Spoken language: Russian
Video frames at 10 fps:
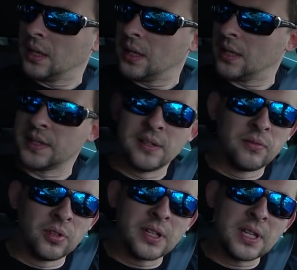И
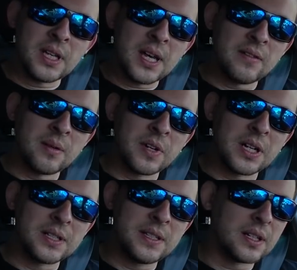сегодня я вам
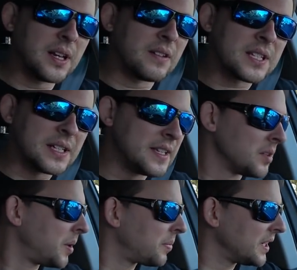хотел, я вас
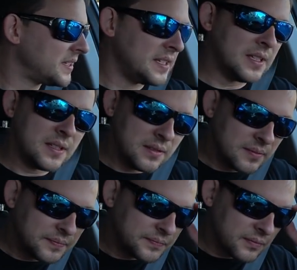хотел попросить
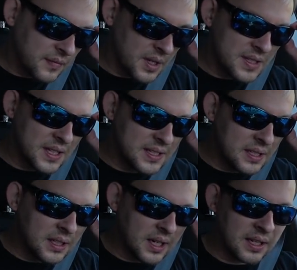
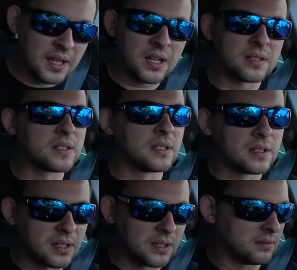зайти на канал,
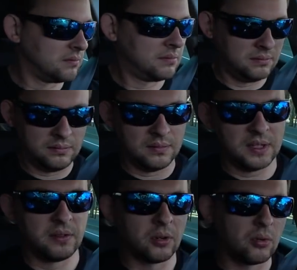ссылка
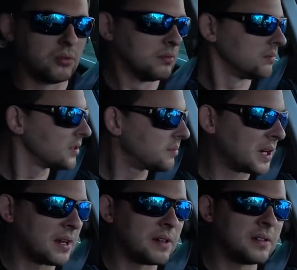наверху,
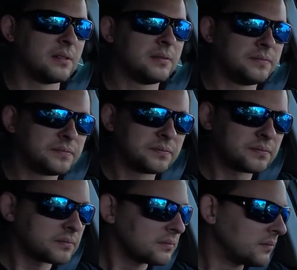справа.
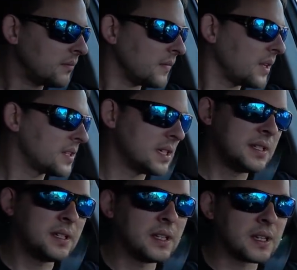
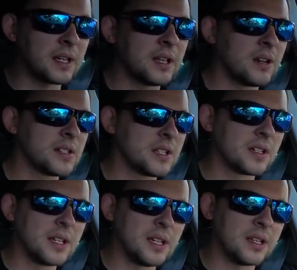Зайти на канал
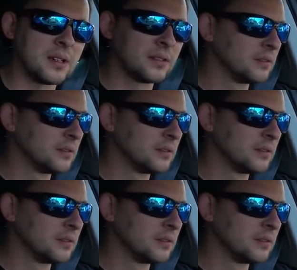Сергея.